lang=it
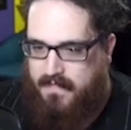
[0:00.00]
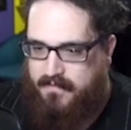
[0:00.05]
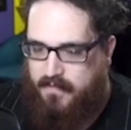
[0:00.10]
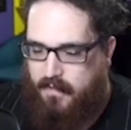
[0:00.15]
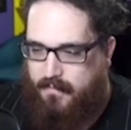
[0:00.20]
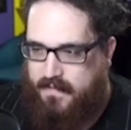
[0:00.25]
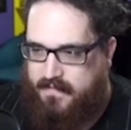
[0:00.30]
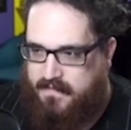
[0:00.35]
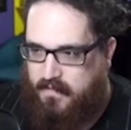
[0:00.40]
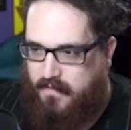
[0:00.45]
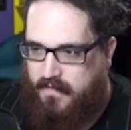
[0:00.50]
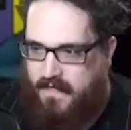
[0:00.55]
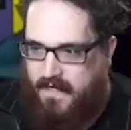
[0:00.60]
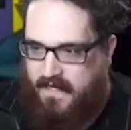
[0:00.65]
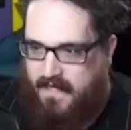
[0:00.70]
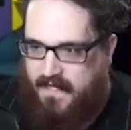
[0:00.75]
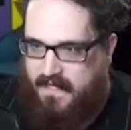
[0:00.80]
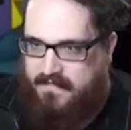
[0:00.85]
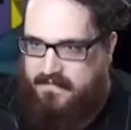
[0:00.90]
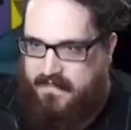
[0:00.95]
la sono presa con le
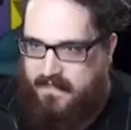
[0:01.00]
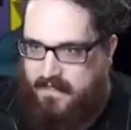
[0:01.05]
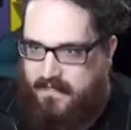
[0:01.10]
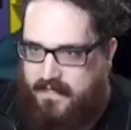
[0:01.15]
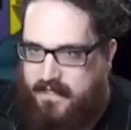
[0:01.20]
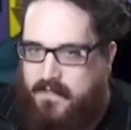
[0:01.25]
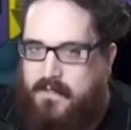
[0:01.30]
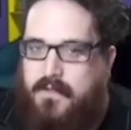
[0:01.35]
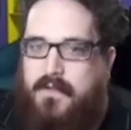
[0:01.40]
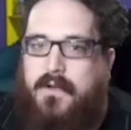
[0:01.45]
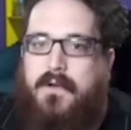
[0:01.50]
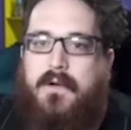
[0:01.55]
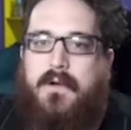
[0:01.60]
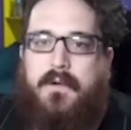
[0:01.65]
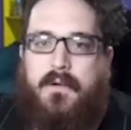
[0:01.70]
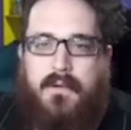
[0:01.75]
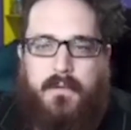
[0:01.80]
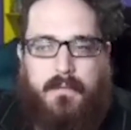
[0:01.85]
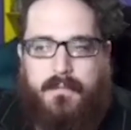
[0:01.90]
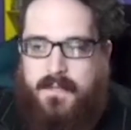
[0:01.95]
ragazze
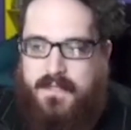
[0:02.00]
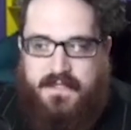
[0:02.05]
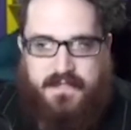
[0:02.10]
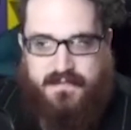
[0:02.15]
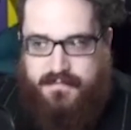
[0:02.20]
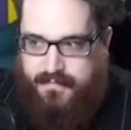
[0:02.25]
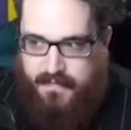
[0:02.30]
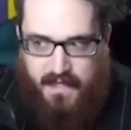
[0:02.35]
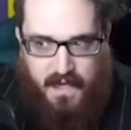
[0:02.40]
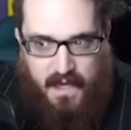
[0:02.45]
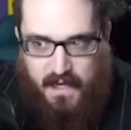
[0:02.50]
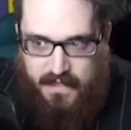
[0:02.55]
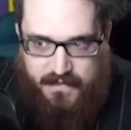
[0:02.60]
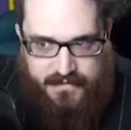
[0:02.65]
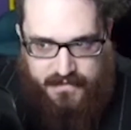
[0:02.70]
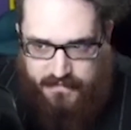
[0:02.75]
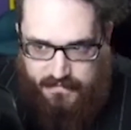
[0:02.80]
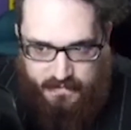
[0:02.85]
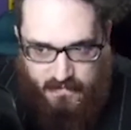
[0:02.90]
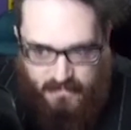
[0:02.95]
dicendo mi
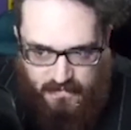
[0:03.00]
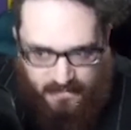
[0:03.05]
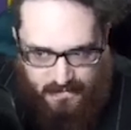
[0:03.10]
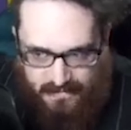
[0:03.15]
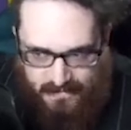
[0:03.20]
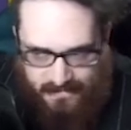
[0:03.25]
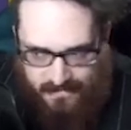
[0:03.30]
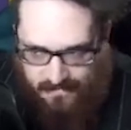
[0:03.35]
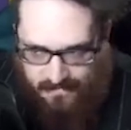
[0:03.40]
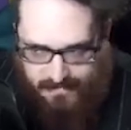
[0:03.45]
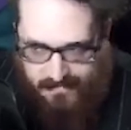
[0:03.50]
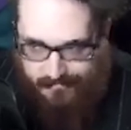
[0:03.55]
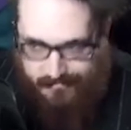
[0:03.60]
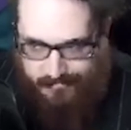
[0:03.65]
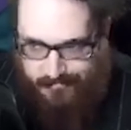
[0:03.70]
dispiace ma